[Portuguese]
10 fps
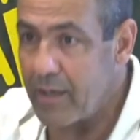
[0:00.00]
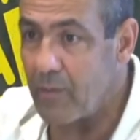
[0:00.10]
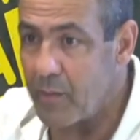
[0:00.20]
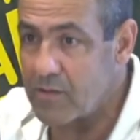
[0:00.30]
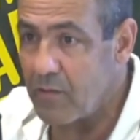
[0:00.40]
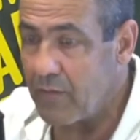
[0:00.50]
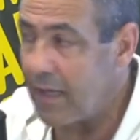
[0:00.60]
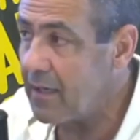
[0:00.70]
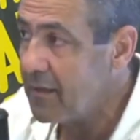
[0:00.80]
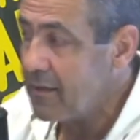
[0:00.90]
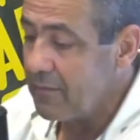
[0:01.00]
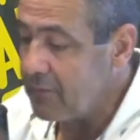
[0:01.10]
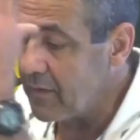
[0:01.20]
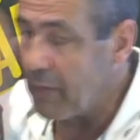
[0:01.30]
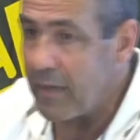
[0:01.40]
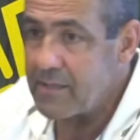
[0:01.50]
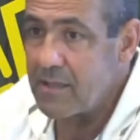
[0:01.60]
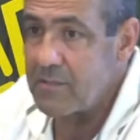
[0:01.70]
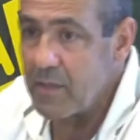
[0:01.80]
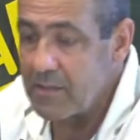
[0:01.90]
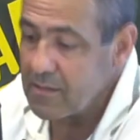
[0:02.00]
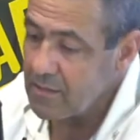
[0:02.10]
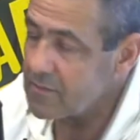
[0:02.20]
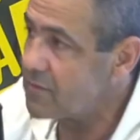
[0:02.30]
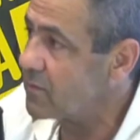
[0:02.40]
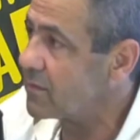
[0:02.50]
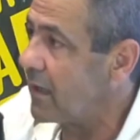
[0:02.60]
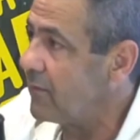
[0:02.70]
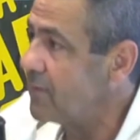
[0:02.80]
que nem o pessoal fala, fica mais seis meses, senão você voltava.